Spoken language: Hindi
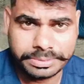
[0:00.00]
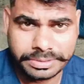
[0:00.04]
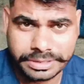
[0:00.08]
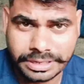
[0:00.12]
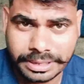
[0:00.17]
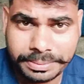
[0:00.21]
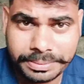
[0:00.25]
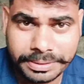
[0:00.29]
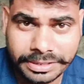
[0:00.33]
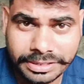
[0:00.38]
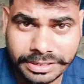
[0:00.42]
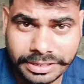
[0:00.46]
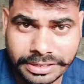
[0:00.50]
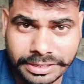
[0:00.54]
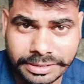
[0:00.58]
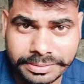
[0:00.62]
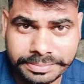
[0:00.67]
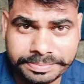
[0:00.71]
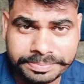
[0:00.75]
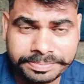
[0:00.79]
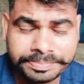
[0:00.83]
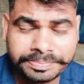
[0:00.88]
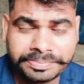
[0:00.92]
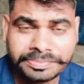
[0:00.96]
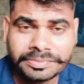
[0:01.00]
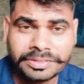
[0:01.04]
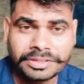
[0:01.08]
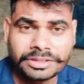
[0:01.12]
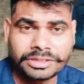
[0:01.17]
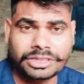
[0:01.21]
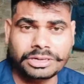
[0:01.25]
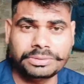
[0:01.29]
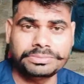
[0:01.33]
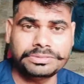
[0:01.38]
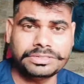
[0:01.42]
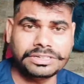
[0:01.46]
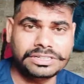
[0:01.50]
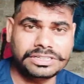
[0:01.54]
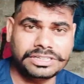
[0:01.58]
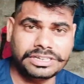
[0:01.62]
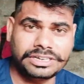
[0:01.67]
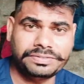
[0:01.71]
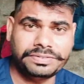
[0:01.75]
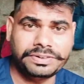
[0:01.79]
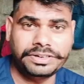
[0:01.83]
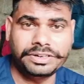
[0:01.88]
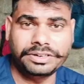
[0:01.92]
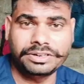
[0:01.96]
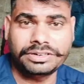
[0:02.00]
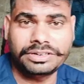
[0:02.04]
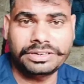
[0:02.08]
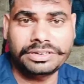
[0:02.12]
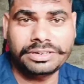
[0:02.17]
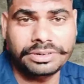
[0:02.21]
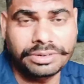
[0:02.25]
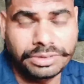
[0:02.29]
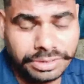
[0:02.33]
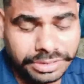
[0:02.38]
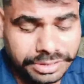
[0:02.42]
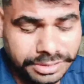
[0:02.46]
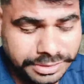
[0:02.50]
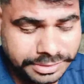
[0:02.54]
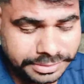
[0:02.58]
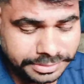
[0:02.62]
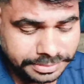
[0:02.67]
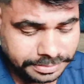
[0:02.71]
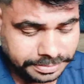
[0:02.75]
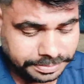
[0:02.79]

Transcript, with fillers: सब्सक्राइब कर देना तो हम चलते हैं वीडियो की और